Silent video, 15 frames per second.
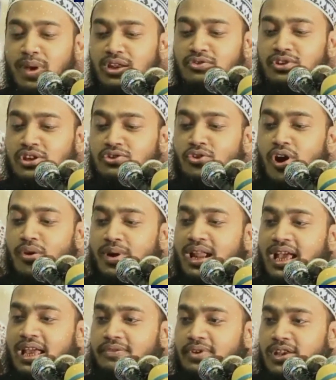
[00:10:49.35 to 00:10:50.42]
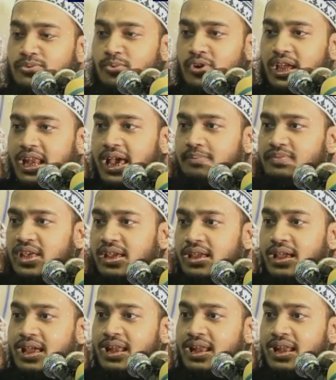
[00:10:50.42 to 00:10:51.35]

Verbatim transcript: মানুষ কিছু হওয়ার আগে ফেসবুকে লাইভ দেয়